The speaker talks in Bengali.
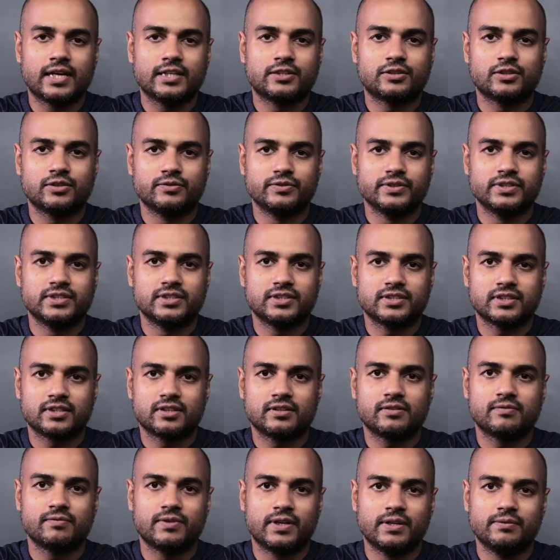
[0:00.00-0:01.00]
ক্ষেত্র বিশেষে
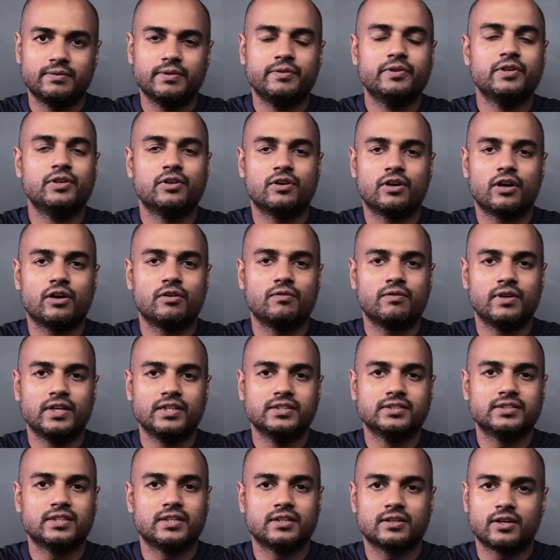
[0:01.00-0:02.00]
মানে বিভিন্ন রকম
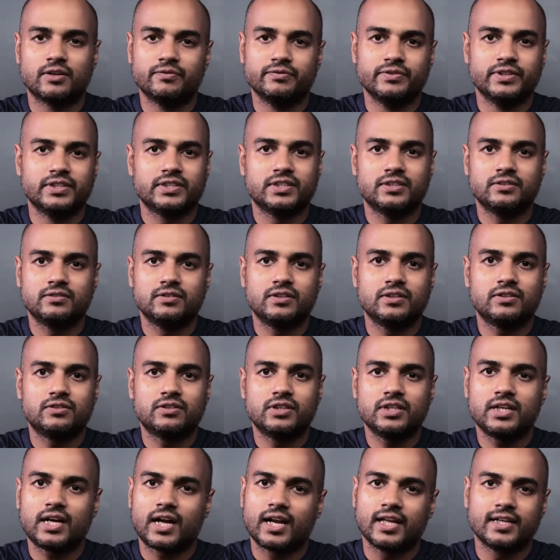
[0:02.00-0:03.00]
লেন্সের কম্বিনেশন যদি
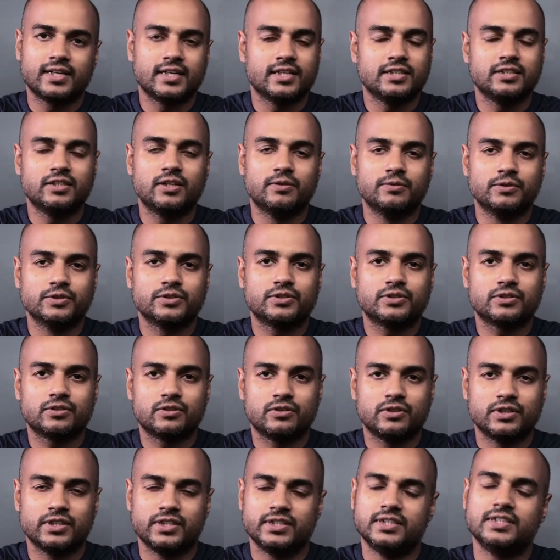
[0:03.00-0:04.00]
করি আড়াই কেজি অবশ্য
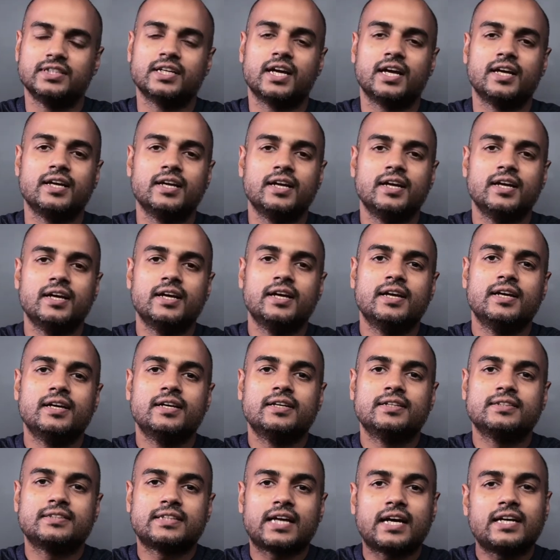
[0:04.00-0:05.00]
হয়েই যায়
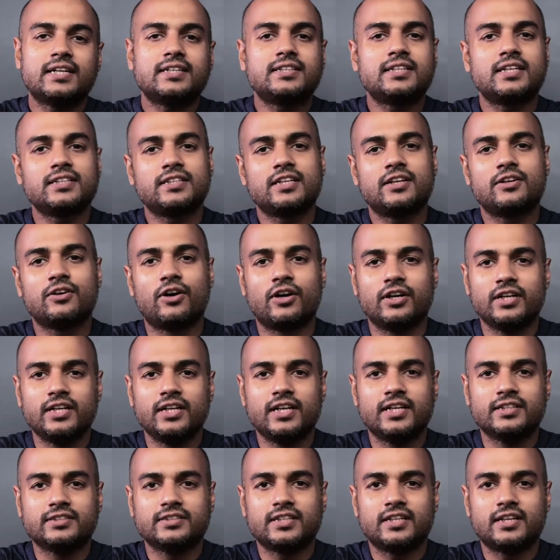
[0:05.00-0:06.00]
তার সাথে
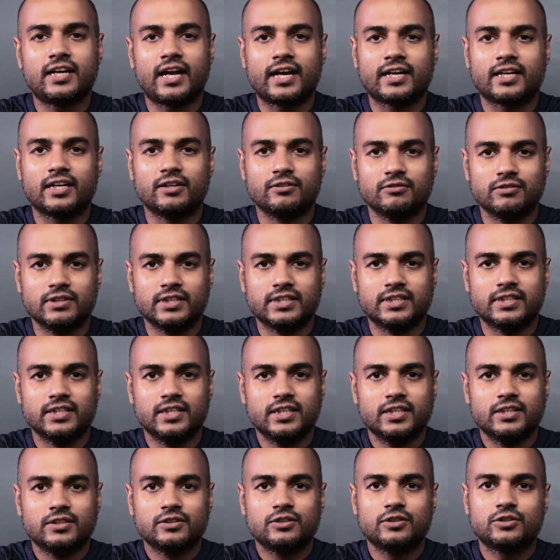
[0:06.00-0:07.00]
রনিনেসের একটা ওয়েট
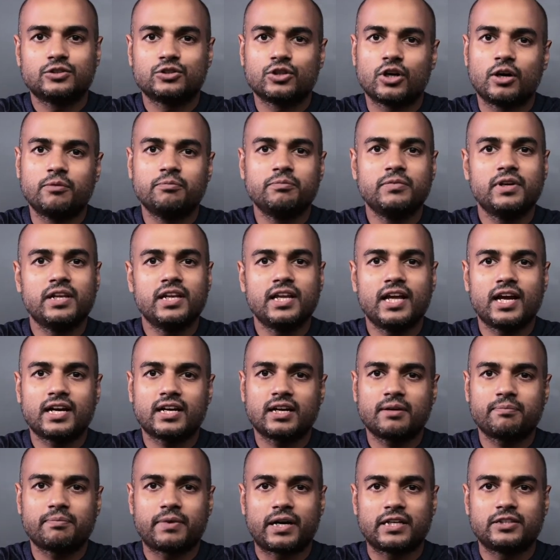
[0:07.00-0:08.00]
তো সব মিলিয়ে
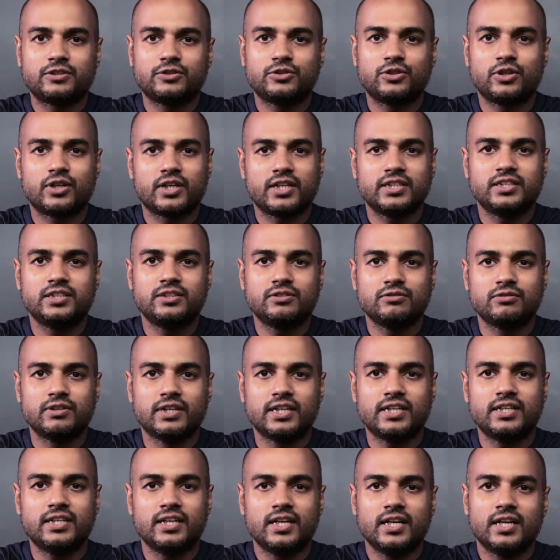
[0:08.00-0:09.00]
একটা পাঁচ ছ কেজির
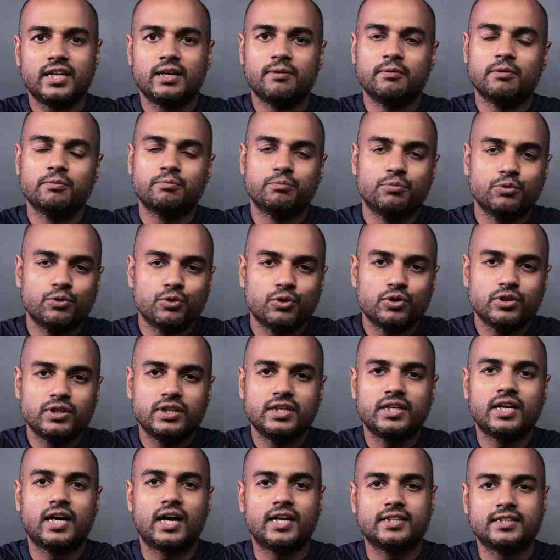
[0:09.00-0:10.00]
ওয়েট এবং পুরো
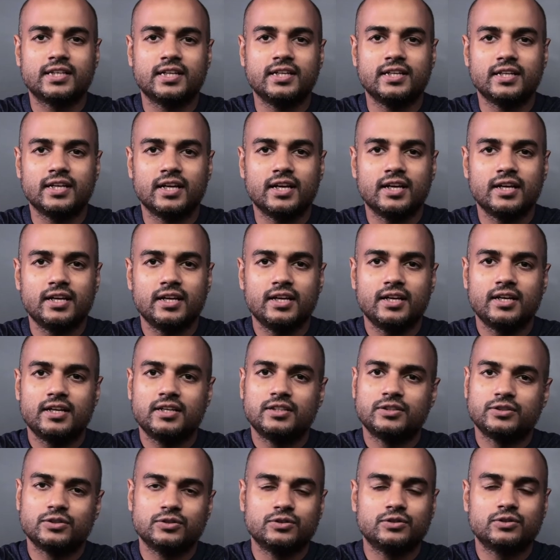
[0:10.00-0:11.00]
দিন হাতে নিয়ে
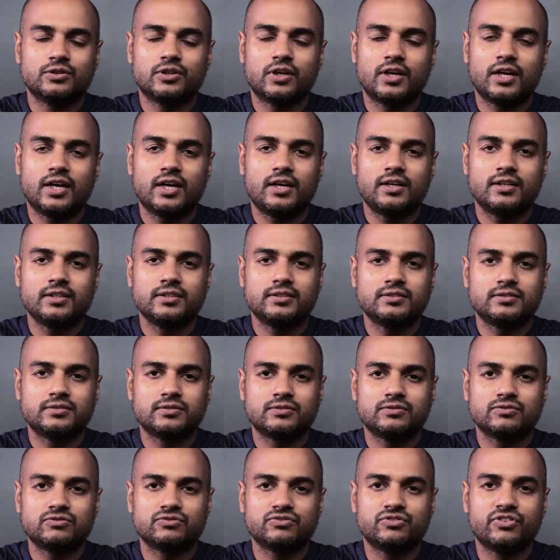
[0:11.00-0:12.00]
শ্যুট করা ইজ
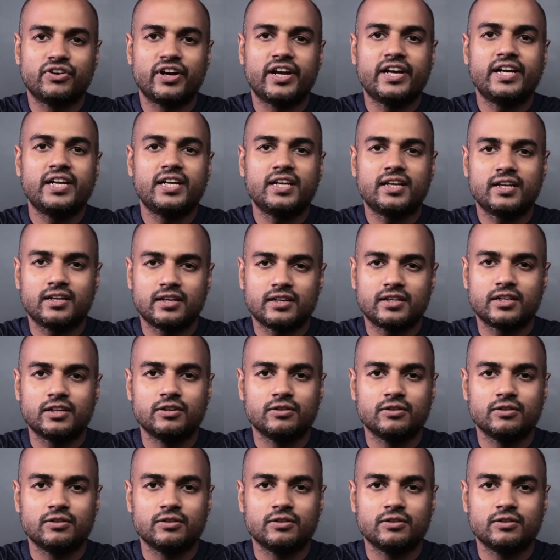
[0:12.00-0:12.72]
ভেরি